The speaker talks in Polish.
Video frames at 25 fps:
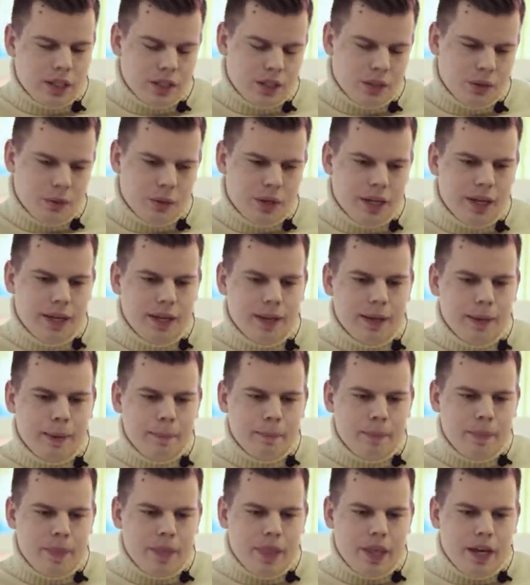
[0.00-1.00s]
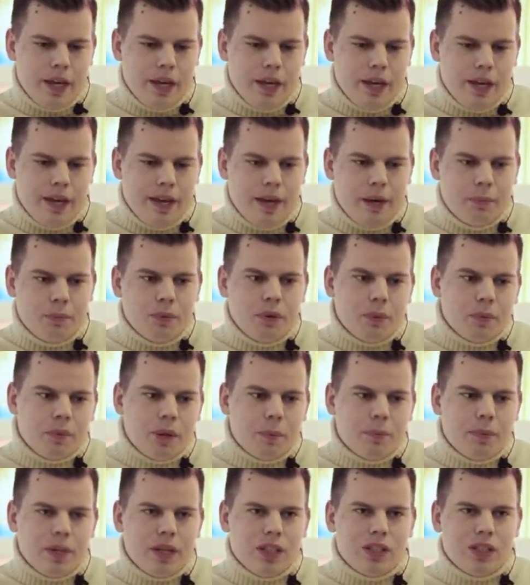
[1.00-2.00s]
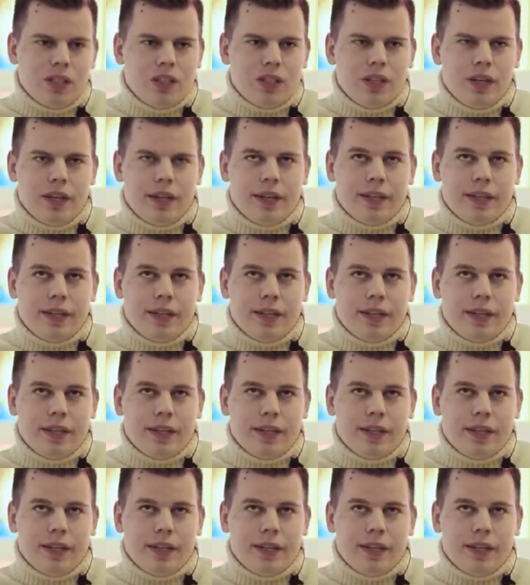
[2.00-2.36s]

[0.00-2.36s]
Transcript: na siłę, e, ale byłem na że